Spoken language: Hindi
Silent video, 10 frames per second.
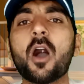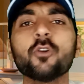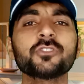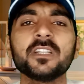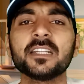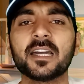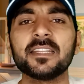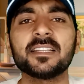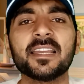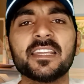औसत
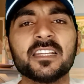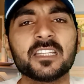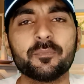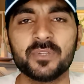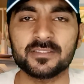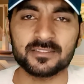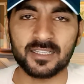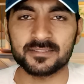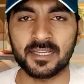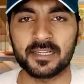निकाली जाए एक की बीस
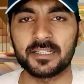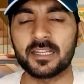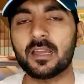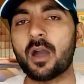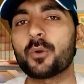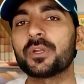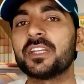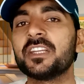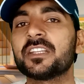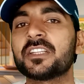हज़ार सैलरी है और
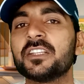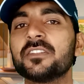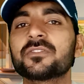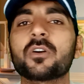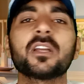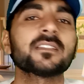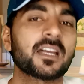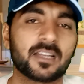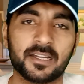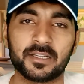एक की सोलह
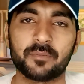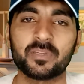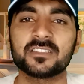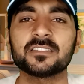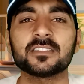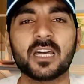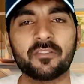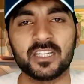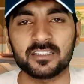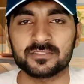हज़ार कर ले पच्चीस
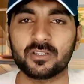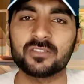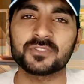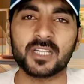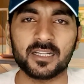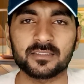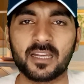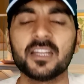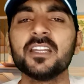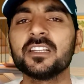हज़ार वाले की सोलह सतारह हज़ार